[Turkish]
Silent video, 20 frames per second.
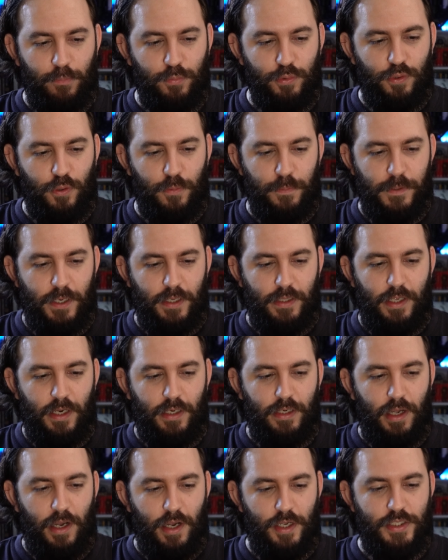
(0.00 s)
Bu
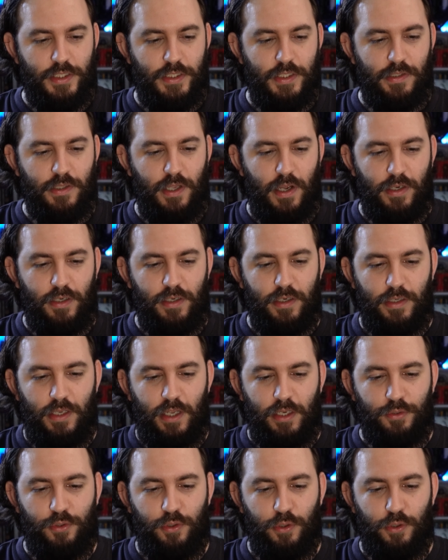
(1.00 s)
topraklarda açlıktan kırılan